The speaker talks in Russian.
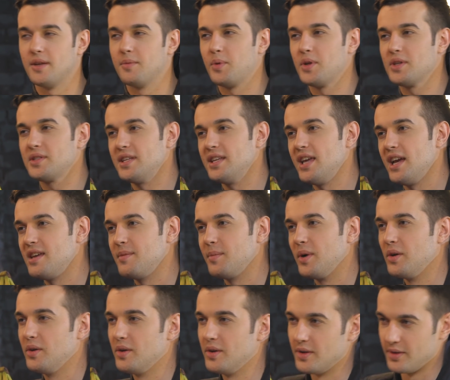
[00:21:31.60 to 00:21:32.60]
просто я не
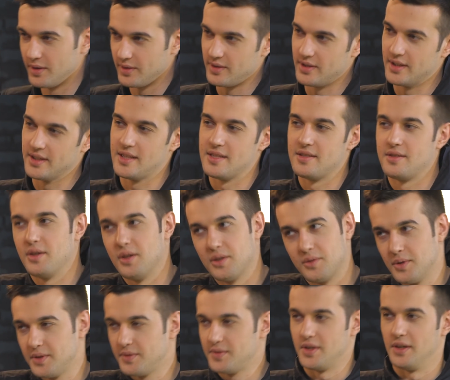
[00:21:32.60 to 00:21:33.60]
могу это сделать,
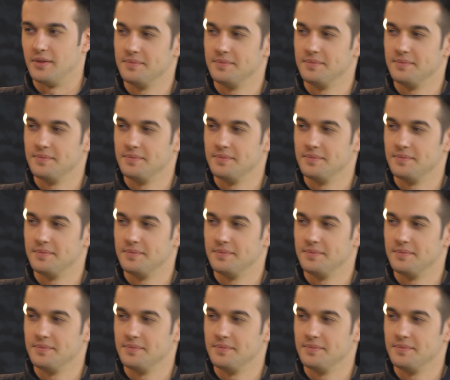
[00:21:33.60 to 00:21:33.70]
вот все.